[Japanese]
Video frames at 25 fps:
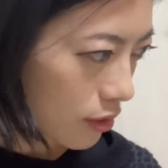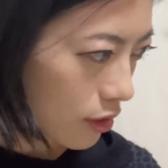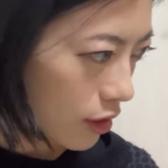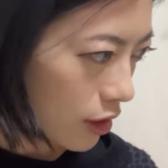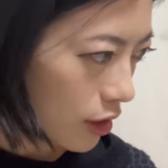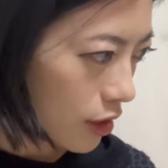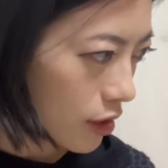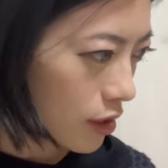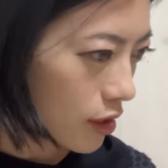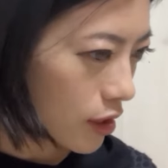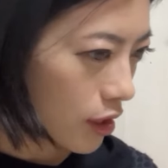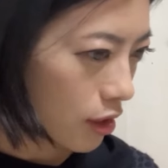
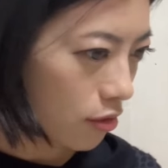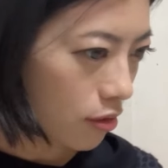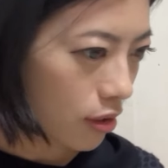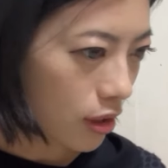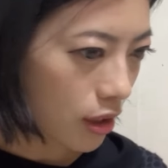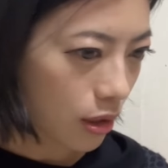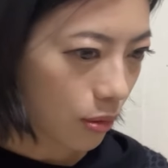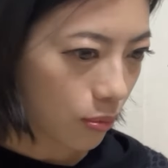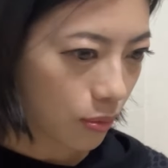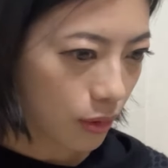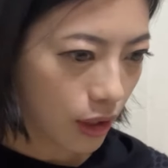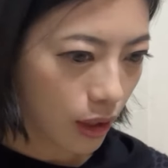インスタとか
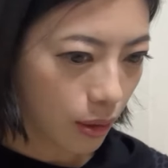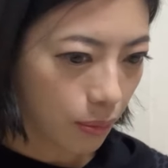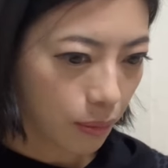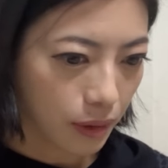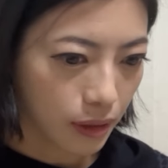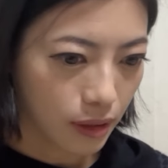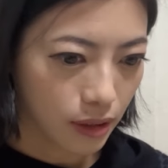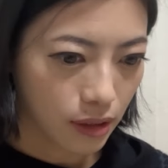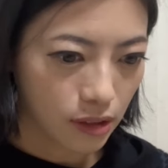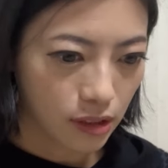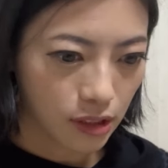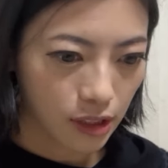でもたま
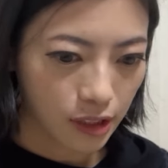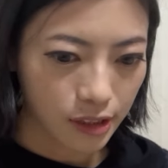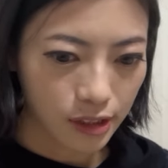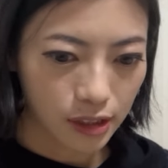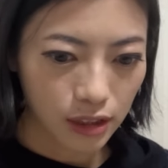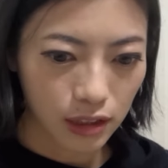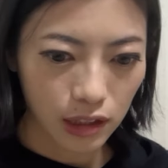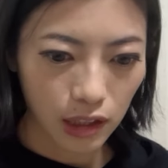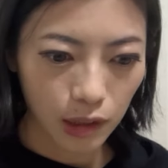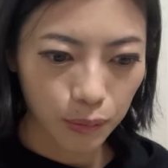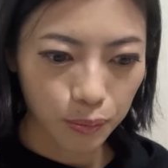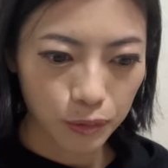に写
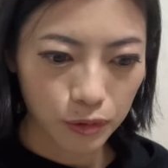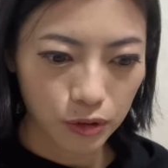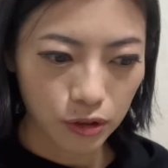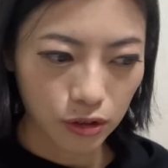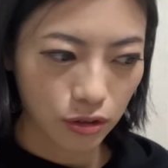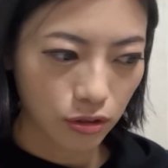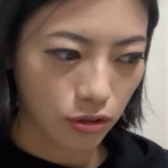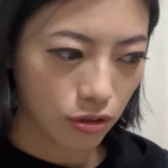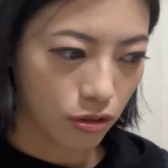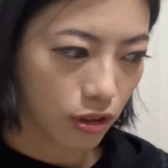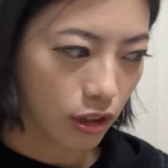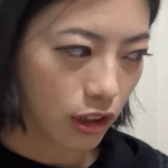真アップす
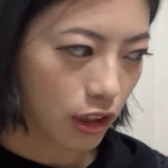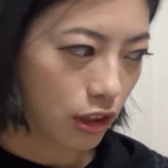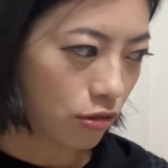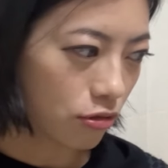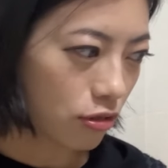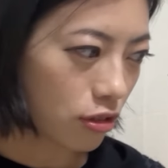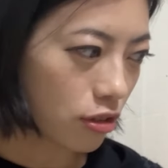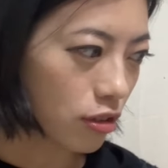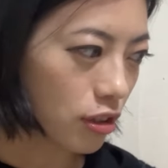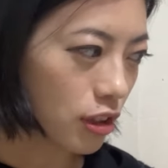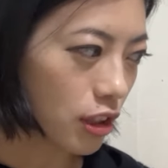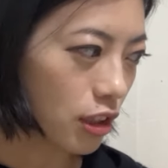る時に
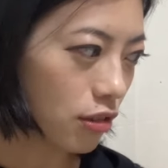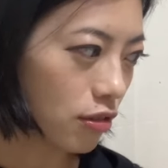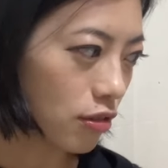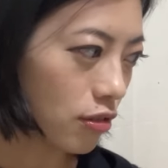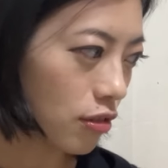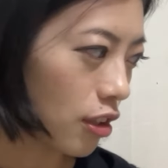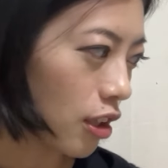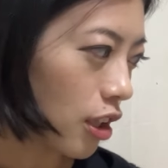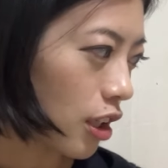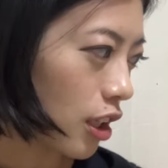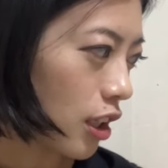写ってる、